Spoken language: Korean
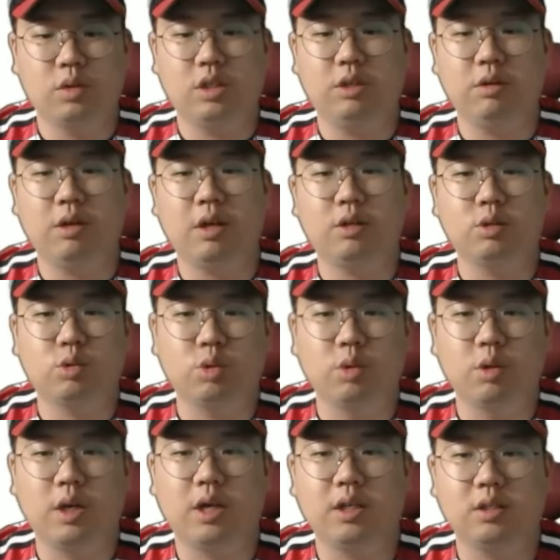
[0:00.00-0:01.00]
기회를
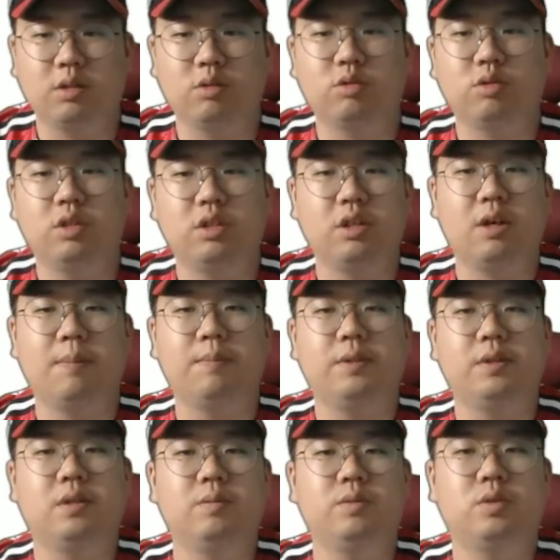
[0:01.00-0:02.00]
줘야 이 선수에 대한
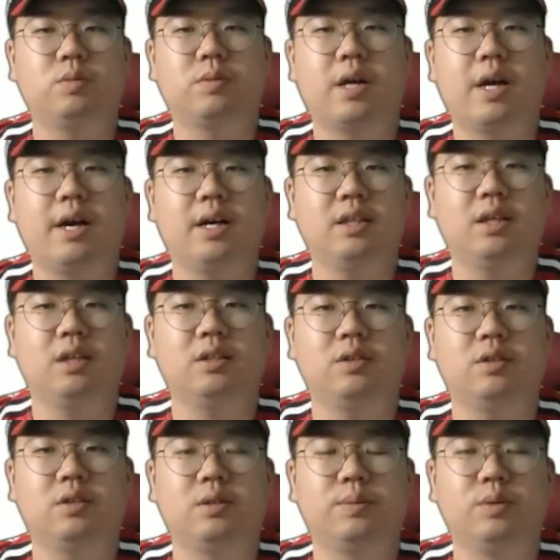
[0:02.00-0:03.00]
믿음이 좀 강하다는
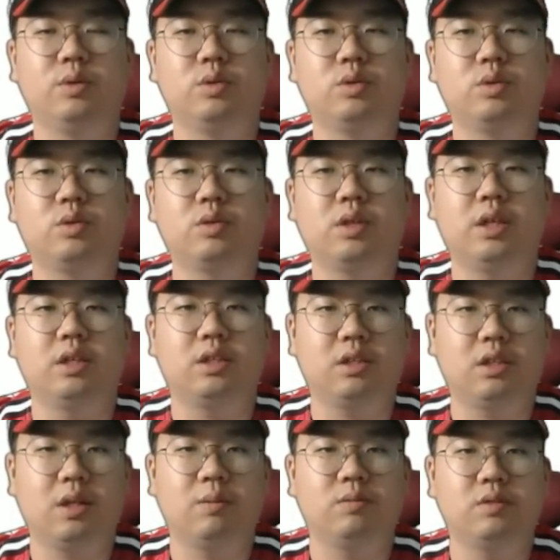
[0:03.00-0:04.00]
것을 보여줄 수가 있기
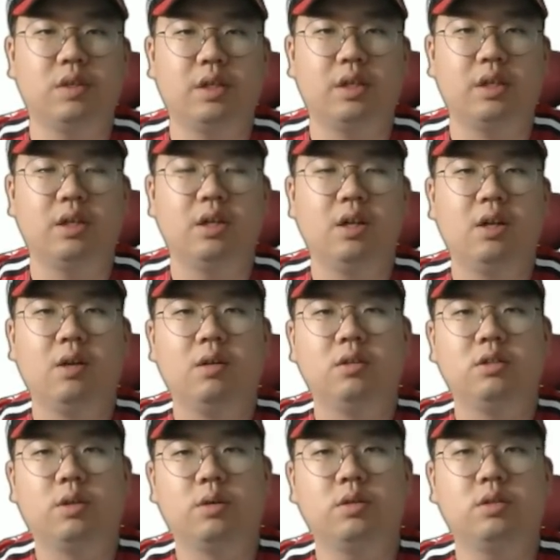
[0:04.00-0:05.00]
때문에
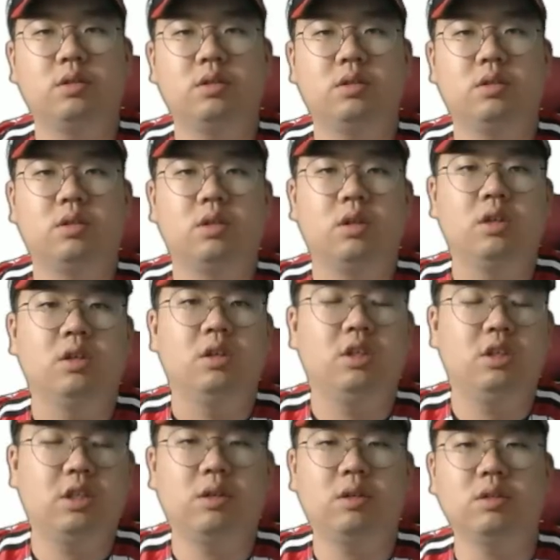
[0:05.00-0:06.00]
저는
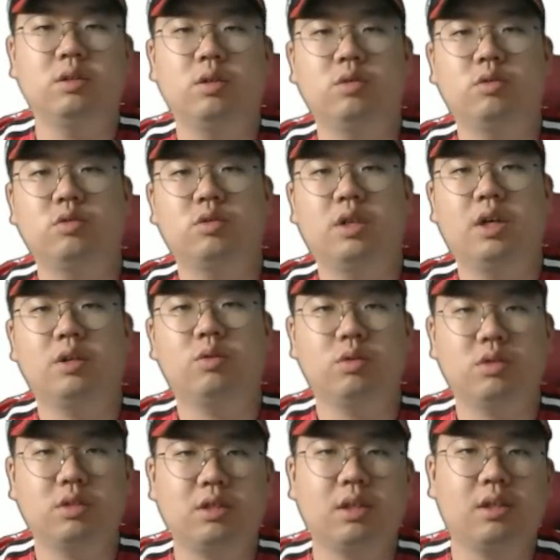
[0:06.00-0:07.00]
이재원 선수가 또
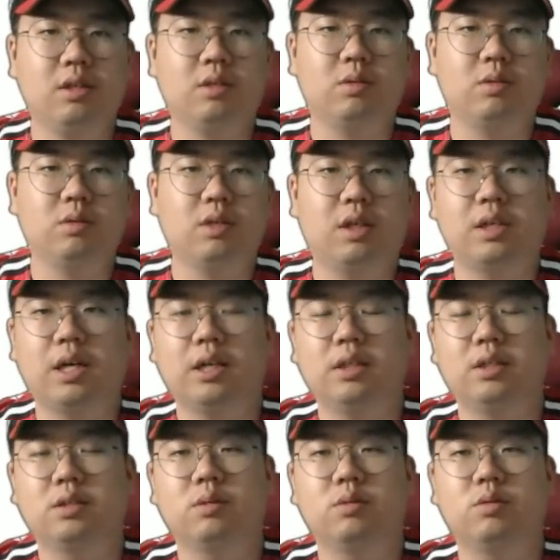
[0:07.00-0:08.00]
스타팅으로 나올
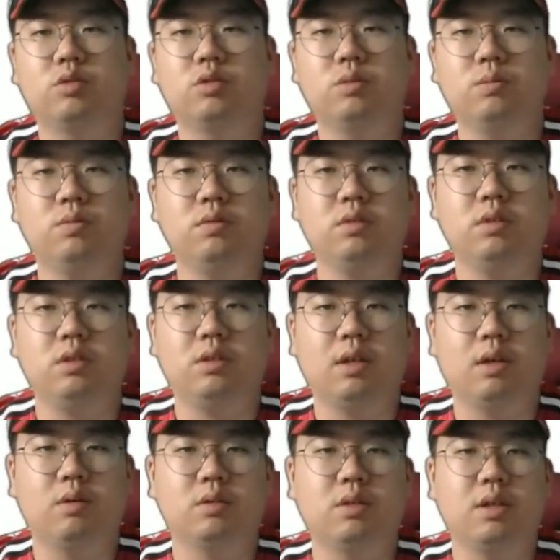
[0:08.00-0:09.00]
가능성도 충분히
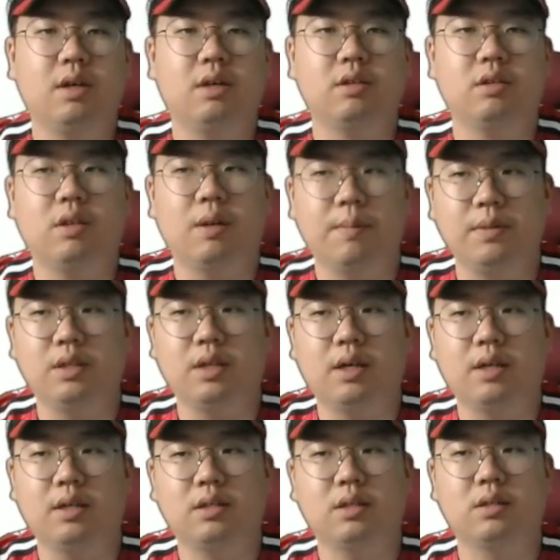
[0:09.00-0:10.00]
있다고 생각이
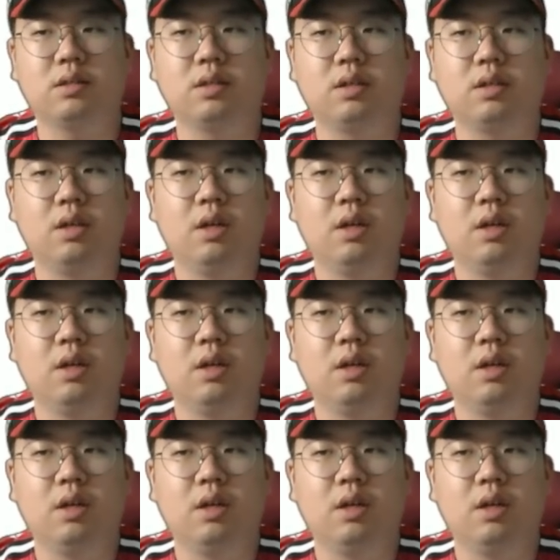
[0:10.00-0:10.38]
됩니다. 그래서